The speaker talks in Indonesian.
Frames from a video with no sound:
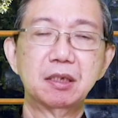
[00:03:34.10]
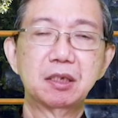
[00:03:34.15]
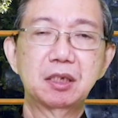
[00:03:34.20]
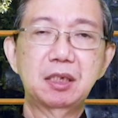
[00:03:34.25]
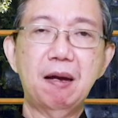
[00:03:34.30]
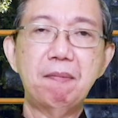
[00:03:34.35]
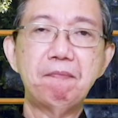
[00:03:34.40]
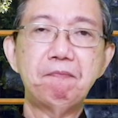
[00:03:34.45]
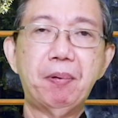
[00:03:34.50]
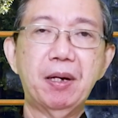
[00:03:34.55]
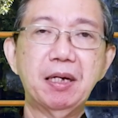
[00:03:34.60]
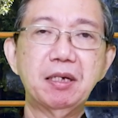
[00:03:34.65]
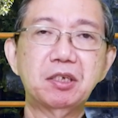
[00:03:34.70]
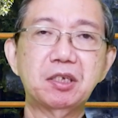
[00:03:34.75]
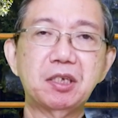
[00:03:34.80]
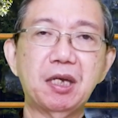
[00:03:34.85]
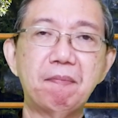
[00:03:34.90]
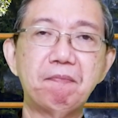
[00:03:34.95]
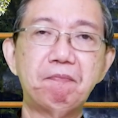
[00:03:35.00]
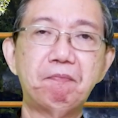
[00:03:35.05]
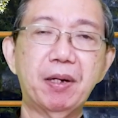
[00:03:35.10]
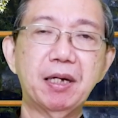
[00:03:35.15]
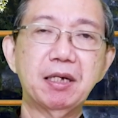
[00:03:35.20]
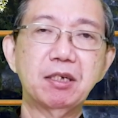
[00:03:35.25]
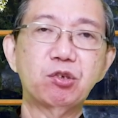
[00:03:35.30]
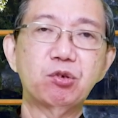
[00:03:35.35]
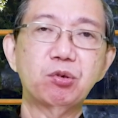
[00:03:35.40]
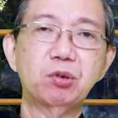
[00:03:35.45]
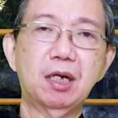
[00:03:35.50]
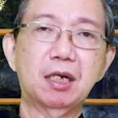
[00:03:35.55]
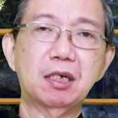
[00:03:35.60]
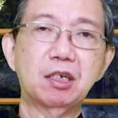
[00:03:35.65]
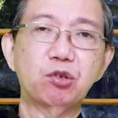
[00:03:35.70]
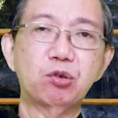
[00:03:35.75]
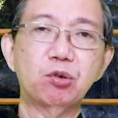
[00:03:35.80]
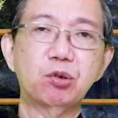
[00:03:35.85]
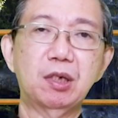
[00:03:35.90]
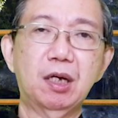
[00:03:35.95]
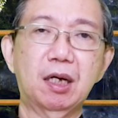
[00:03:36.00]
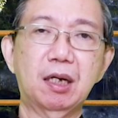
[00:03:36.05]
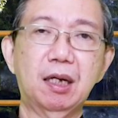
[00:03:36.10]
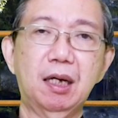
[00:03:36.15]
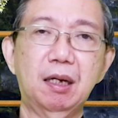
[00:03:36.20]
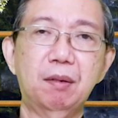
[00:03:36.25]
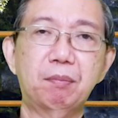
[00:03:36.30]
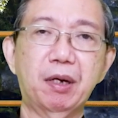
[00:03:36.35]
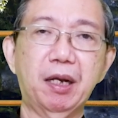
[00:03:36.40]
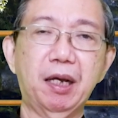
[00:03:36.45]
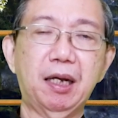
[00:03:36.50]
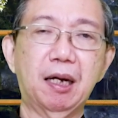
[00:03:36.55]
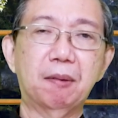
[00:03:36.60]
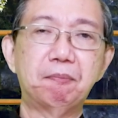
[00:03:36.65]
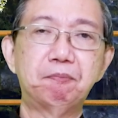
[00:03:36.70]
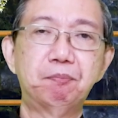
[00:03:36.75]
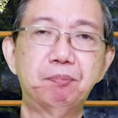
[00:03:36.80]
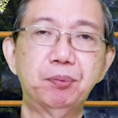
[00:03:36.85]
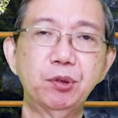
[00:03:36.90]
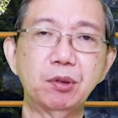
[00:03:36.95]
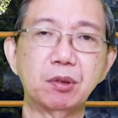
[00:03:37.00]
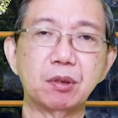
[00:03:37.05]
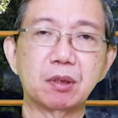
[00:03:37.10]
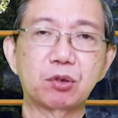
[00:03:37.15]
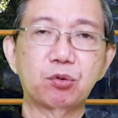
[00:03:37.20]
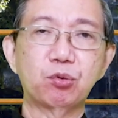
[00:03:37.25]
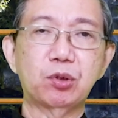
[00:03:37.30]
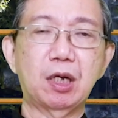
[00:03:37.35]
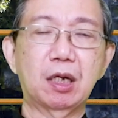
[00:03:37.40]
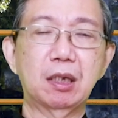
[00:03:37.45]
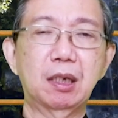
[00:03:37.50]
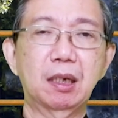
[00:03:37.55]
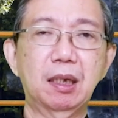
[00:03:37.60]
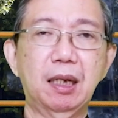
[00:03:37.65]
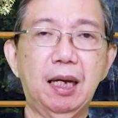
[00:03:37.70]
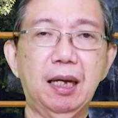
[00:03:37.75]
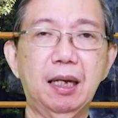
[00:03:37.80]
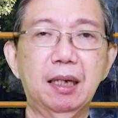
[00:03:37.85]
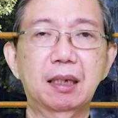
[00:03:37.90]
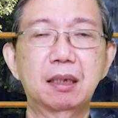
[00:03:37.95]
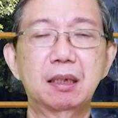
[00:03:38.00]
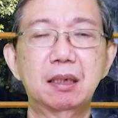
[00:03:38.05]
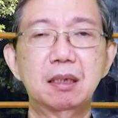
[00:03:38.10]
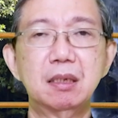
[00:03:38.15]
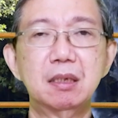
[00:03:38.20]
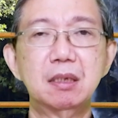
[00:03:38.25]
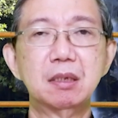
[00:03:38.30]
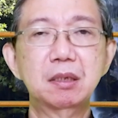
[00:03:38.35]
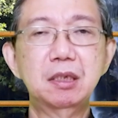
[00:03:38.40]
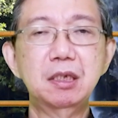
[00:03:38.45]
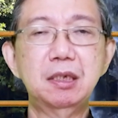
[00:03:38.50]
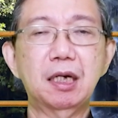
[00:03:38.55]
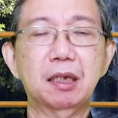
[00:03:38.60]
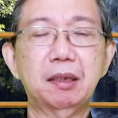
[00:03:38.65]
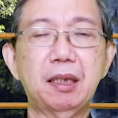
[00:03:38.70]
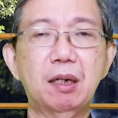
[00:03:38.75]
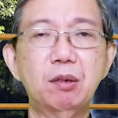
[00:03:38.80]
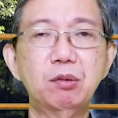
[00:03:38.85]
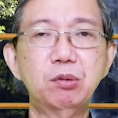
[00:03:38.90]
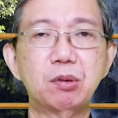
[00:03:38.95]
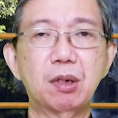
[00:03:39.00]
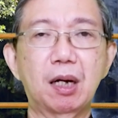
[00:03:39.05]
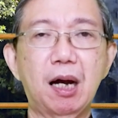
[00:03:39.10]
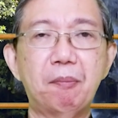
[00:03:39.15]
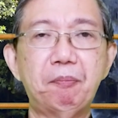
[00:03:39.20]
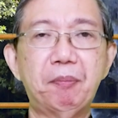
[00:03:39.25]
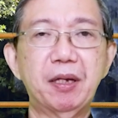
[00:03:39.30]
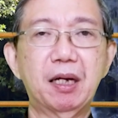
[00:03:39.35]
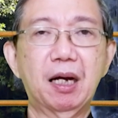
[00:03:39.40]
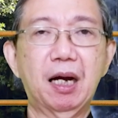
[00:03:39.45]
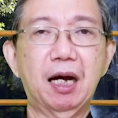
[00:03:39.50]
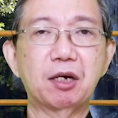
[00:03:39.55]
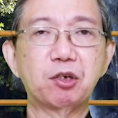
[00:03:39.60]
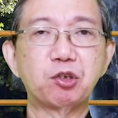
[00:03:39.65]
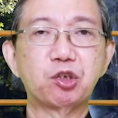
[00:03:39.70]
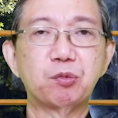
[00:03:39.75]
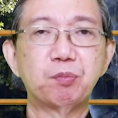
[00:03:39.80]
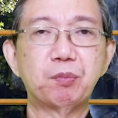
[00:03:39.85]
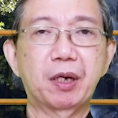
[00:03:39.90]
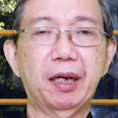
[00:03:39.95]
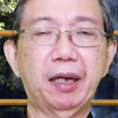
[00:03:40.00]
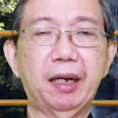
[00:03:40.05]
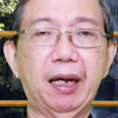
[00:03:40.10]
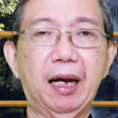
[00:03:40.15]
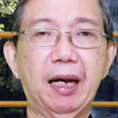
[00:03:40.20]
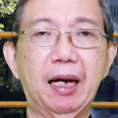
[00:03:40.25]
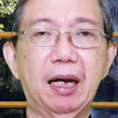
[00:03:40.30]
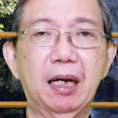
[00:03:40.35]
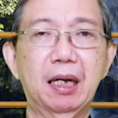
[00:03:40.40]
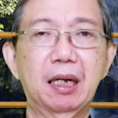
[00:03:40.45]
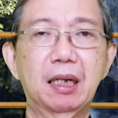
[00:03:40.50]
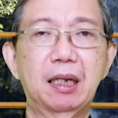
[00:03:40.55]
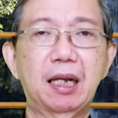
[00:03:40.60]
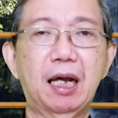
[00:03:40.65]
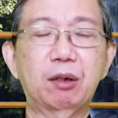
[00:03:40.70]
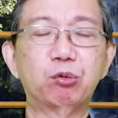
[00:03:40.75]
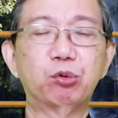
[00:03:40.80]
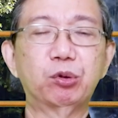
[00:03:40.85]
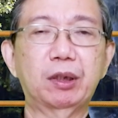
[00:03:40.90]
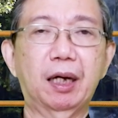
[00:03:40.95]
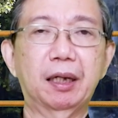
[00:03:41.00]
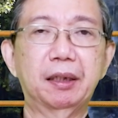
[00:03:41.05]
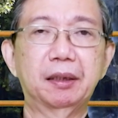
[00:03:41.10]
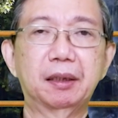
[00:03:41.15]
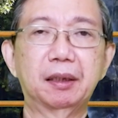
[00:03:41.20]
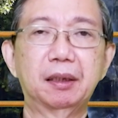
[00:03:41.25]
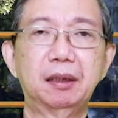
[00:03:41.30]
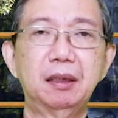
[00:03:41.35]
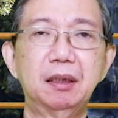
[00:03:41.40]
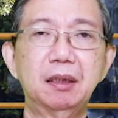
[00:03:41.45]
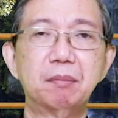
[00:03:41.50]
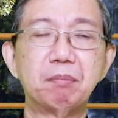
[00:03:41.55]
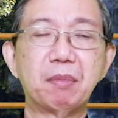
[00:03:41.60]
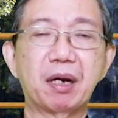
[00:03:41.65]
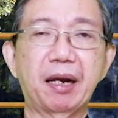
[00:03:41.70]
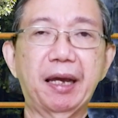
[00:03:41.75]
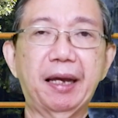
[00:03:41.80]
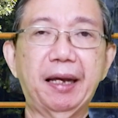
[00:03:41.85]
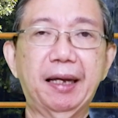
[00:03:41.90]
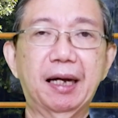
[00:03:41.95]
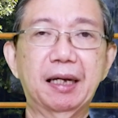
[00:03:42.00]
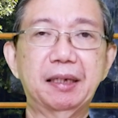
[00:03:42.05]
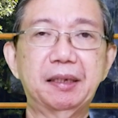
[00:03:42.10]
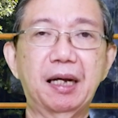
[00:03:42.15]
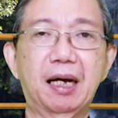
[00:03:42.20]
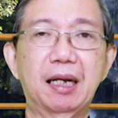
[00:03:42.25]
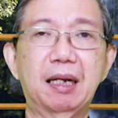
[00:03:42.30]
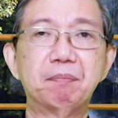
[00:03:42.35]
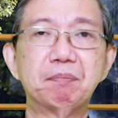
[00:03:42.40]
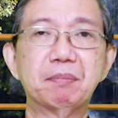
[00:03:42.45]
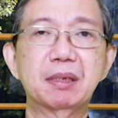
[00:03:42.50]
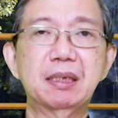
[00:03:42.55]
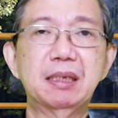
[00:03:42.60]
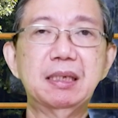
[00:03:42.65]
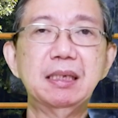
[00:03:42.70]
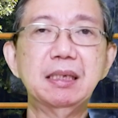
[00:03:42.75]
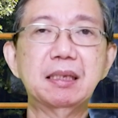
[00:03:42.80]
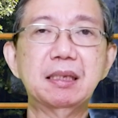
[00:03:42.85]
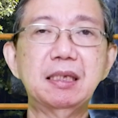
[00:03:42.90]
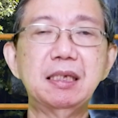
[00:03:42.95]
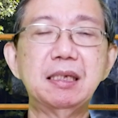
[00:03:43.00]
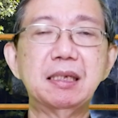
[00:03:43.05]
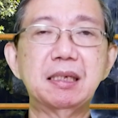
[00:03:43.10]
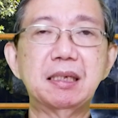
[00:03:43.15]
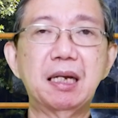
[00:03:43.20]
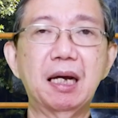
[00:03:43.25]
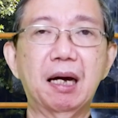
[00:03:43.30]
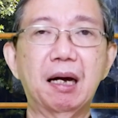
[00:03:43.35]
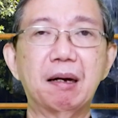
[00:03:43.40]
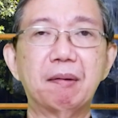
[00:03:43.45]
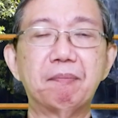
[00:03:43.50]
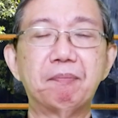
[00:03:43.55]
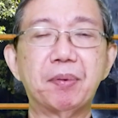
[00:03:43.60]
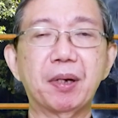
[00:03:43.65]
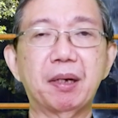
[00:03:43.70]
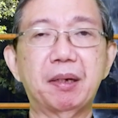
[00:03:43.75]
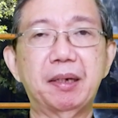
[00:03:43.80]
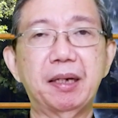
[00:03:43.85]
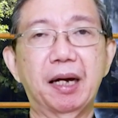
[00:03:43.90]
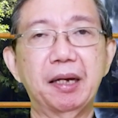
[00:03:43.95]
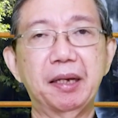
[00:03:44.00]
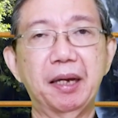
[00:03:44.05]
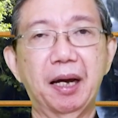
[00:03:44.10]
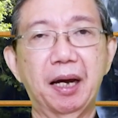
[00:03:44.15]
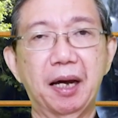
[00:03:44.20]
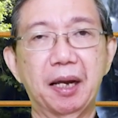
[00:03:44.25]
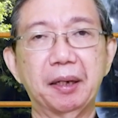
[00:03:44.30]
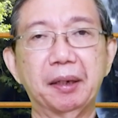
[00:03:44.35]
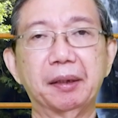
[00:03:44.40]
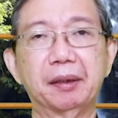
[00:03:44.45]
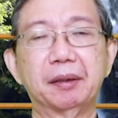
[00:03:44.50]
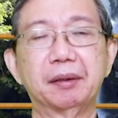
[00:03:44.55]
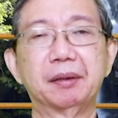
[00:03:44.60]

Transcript: Sampai-sampai saudara-saudara mereka pun sudah lelah, tidak tahu apa yang harus mereka lakukan. Mereka dalam ketidakberdayaan.